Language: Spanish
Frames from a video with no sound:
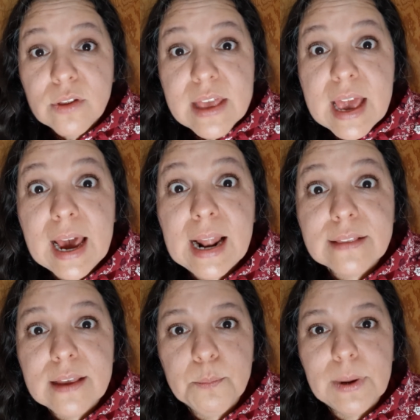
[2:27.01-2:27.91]
de llegar a
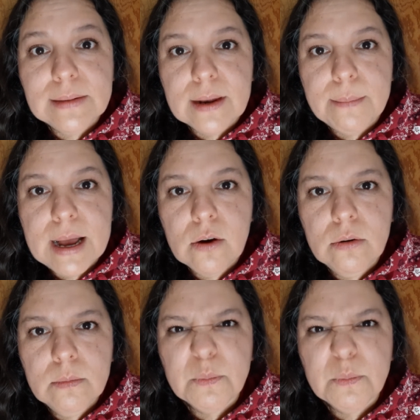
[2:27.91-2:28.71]
tiempo al trabajo,